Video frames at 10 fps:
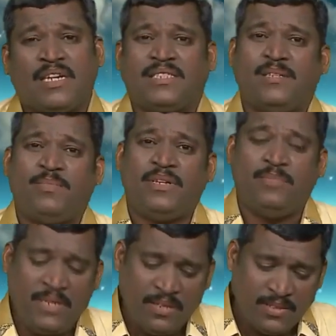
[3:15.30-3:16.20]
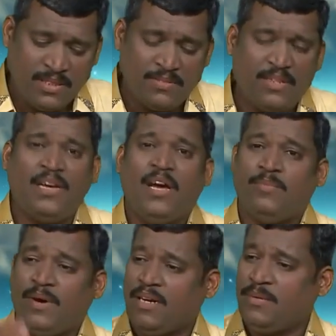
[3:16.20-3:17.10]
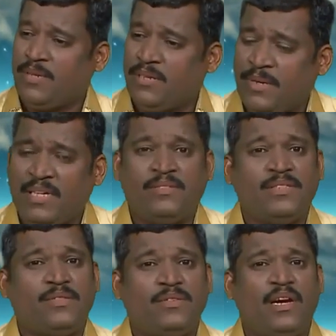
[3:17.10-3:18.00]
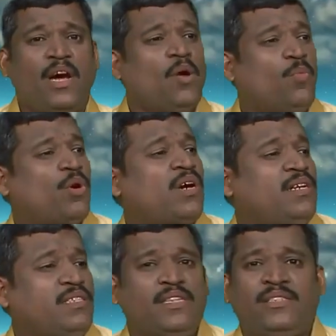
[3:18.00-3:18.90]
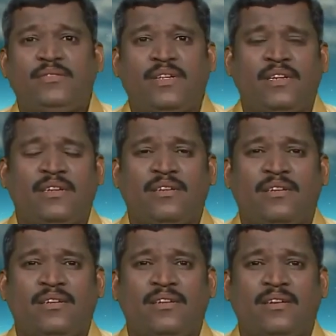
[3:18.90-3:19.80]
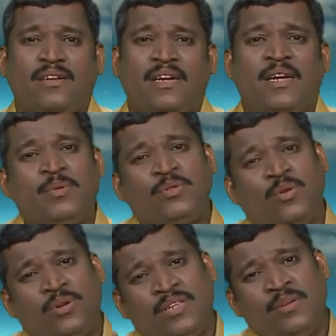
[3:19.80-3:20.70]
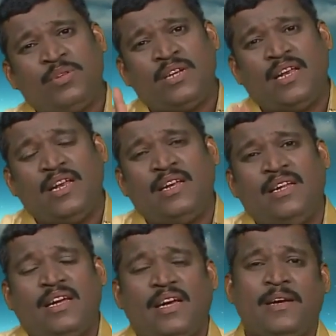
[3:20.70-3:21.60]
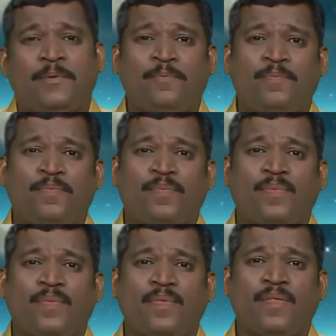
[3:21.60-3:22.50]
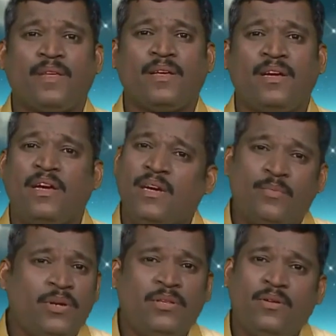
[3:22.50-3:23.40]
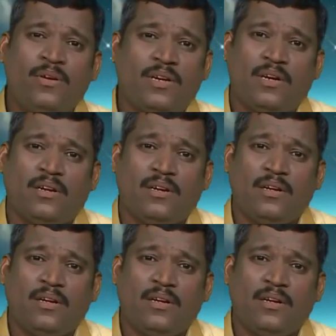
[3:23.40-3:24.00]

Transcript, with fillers: கஷ்டப்பட்டு படிக்க வச்சிருவேன் பாடுபட்டு படிக்க வச்சிருவேன் போராடி ஜெயிச்சிருவேன் நம்ம சொல்றதே முதல் நல்லா இல்லைங்க நீங்க புரிந்து கொள்ளுங்கள்